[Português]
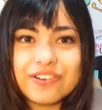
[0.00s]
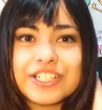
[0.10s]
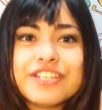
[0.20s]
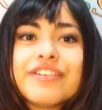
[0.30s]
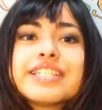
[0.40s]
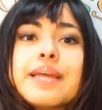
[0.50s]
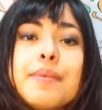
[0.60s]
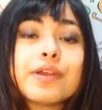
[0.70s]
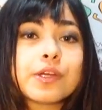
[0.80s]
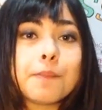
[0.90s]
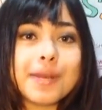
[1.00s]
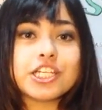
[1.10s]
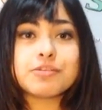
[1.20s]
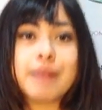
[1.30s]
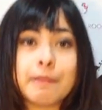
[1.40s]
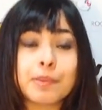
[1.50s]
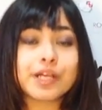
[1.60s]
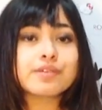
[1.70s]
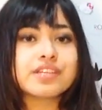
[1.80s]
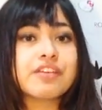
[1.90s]
Hoje vai ser meio que um bate-papo,
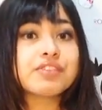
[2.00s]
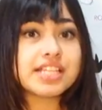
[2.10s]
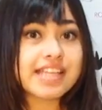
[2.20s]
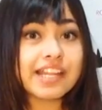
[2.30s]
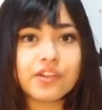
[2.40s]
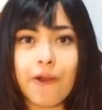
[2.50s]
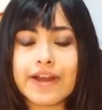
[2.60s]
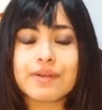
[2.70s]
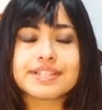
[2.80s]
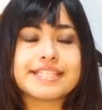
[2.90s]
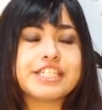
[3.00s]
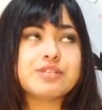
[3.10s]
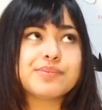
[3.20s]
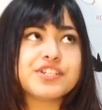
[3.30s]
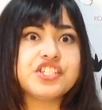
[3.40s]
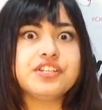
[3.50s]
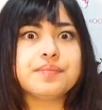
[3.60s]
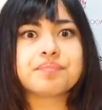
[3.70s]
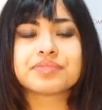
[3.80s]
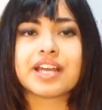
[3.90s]
porque eu sei que vocês adoram esse tipo de
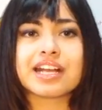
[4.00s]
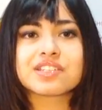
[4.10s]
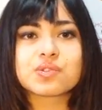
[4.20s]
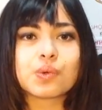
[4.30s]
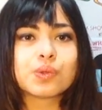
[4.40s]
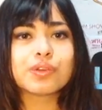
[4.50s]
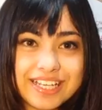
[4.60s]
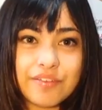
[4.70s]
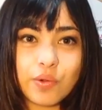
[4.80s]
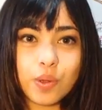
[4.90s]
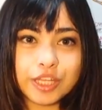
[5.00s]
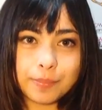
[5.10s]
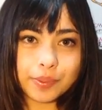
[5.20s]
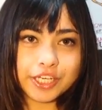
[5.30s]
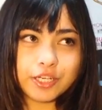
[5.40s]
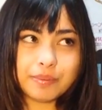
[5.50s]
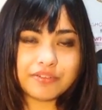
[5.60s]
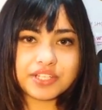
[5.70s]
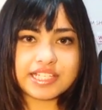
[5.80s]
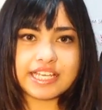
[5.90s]
assunto. E eu vou contar um pouquinho para
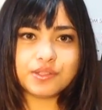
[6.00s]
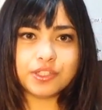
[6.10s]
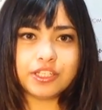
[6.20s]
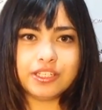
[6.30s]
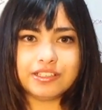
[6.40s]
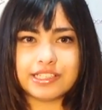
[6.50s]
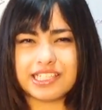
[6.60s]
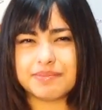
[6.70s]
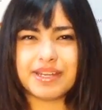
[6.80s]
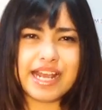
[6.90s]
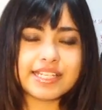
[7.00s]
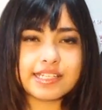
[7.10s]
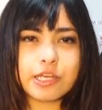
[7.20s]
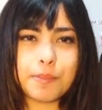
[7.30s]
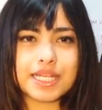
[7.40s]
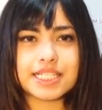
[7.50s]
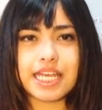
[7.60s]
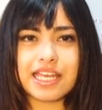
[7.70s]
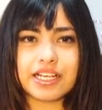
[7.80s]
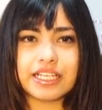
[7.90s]
vocês do que das experiências que eu
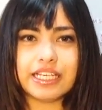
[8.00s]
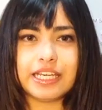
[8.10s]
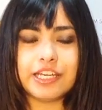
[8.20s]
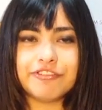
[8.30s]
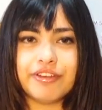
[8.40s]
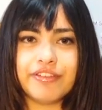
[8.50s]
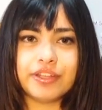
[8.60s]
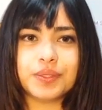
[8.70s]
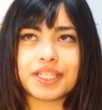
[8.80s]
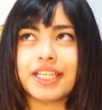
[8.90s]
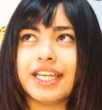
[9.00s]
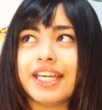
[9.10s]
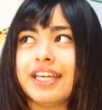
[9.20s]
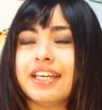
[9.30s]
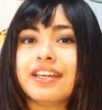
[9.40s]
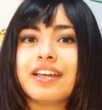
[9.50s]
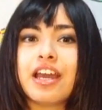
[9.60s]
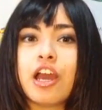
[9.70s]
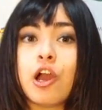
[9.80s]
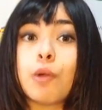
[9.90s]
passei aqui, vivendo aqui.
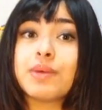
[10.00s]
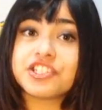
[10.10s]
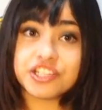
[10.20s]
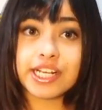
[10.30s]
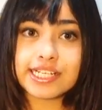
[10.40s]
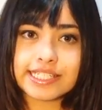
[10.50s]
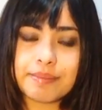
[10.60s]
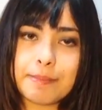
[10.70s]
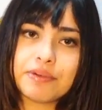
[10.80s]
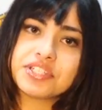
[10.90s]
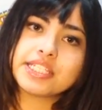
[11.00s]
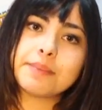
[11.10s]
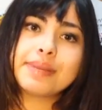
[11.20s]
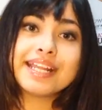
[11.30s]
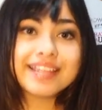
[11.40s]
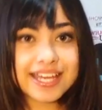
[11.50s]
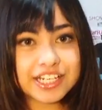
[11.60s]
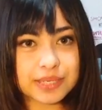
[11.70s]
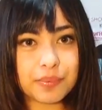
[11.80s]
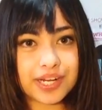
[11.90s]
Umas dicas também para vocês
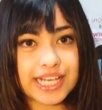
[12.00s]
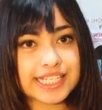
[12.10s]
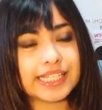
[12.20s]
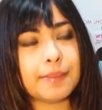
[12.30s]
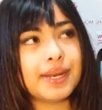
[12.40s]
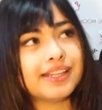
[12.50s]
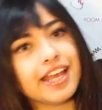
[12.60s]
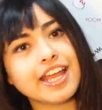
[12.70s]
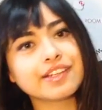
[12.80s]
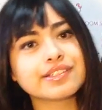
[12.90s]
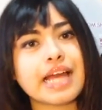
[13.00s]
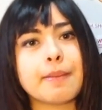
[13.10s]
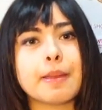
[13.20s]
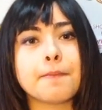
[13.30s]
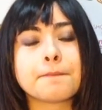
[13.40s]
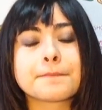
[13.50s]
aprenderem japonês, quem tá aprendendo, sabe?